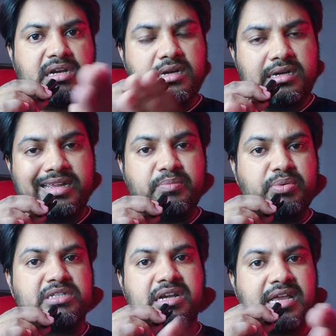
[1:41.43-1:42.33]
टेन
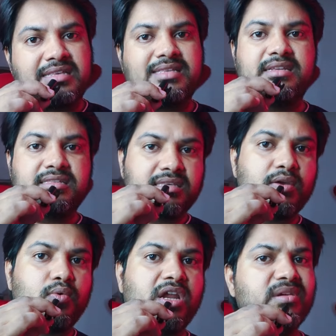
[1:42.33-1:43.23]
परसेंट ऐसे रिस्की
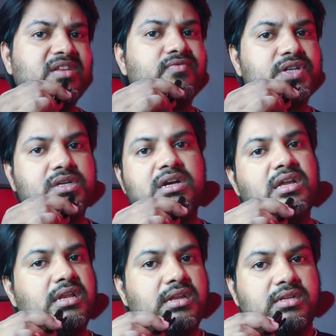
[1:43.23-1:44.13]
क्वाइन में इन्वेस्ट करने के लिए
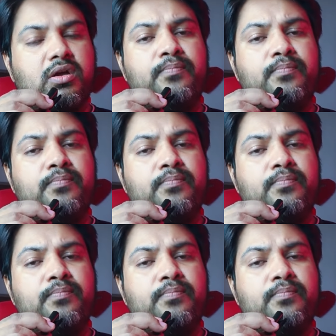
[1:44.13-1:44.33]
रखता हूं